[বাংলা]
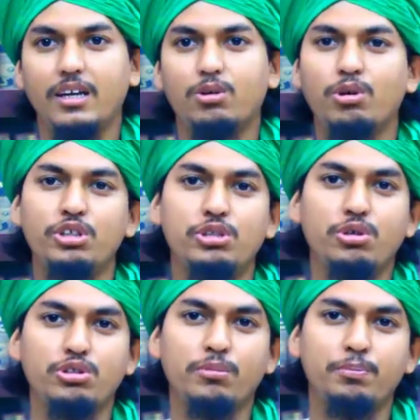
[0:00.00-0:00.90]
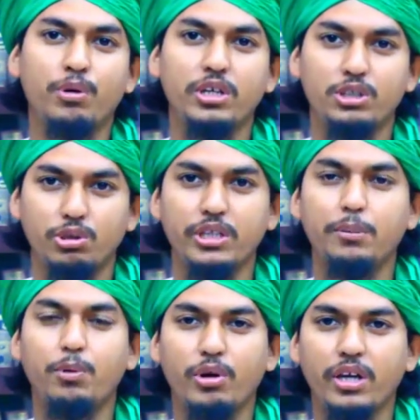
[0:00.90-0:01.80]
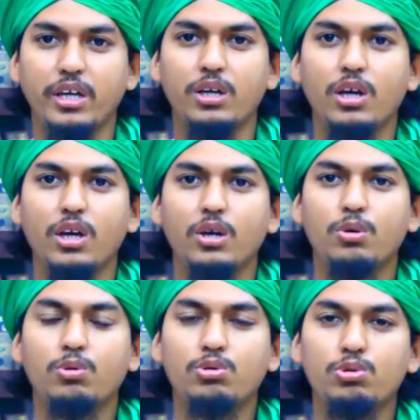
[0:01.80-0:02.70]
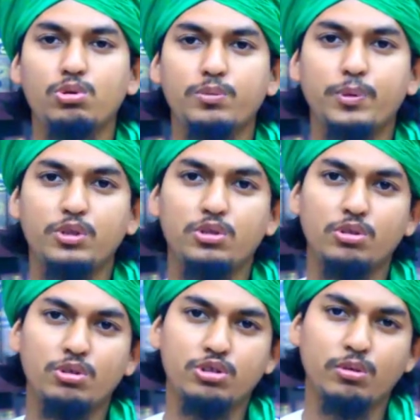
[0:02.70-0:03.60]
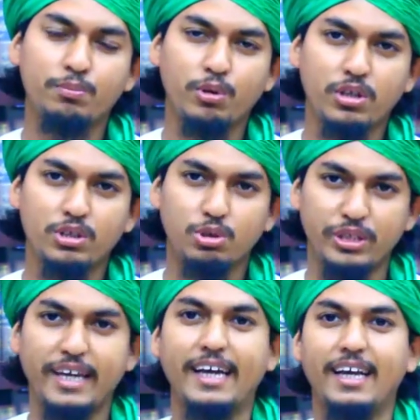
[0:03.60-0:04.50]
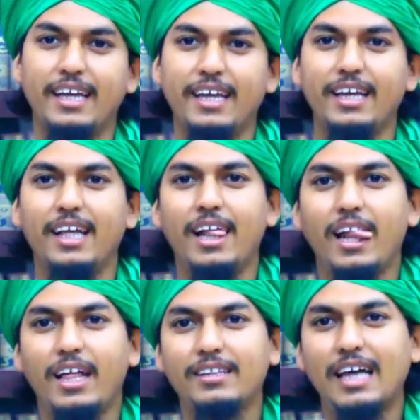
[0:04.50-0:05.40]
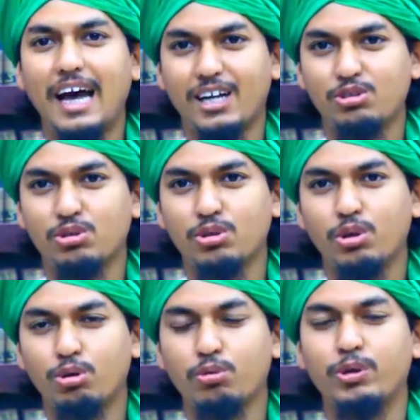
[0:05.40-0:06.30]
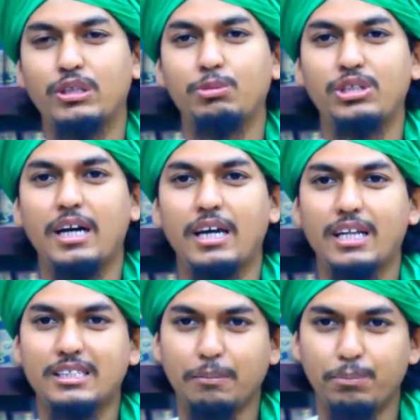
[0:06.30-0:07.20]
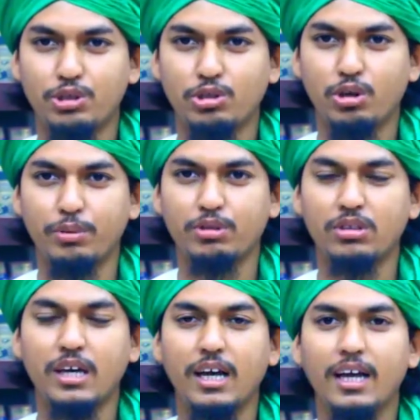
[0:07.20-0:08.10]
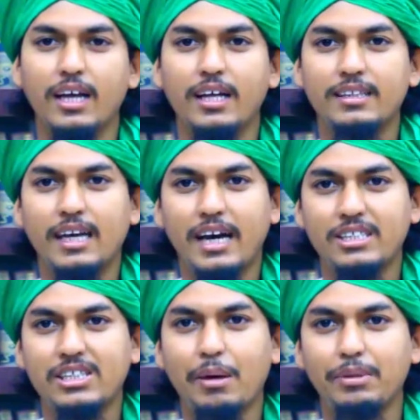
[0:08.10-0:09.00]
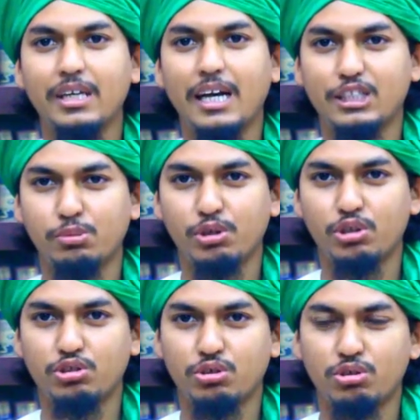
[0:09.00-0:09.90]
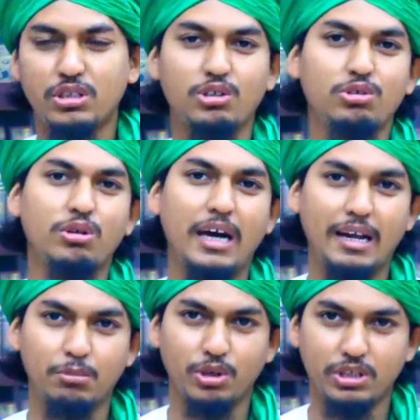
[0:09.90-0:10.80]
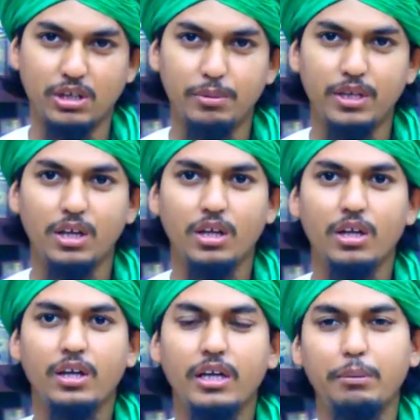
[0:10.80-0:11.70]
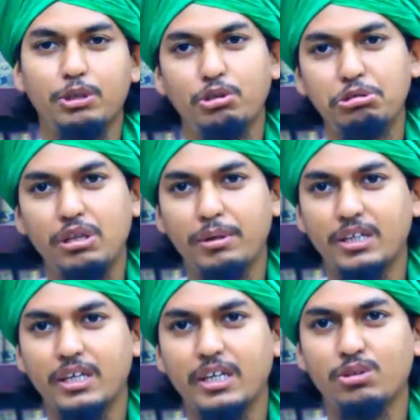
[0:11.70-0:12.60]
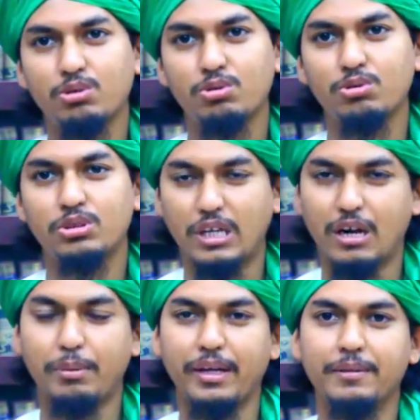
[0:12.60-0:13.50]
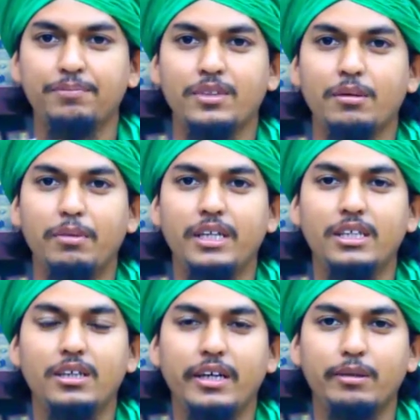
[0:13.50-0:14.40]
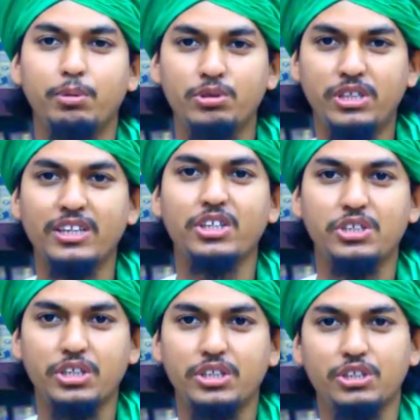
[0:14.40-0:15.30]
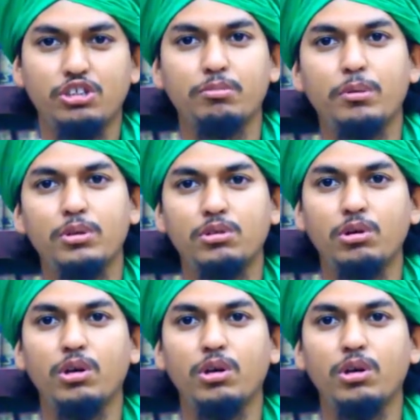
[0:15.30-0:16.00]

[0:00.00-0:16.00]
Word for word: ঘনিষ্ঠ সম্পর্কে জড়িয়ে পড়ে কতটুক পর্যন্ত সম্পর্কে জড়িয়ে গেলে তাহার জন্য হুরমতে হারাত সাব্যস্ত হবে তথা তাহার স্বামী আজীবনের জন্য তার জন্য হারাম হয়ে যাবে এ বিষয়টি আমাদেরকে একটু জানাবেন মানে এক বোন জানতে চেয়েছেন সম্ভবত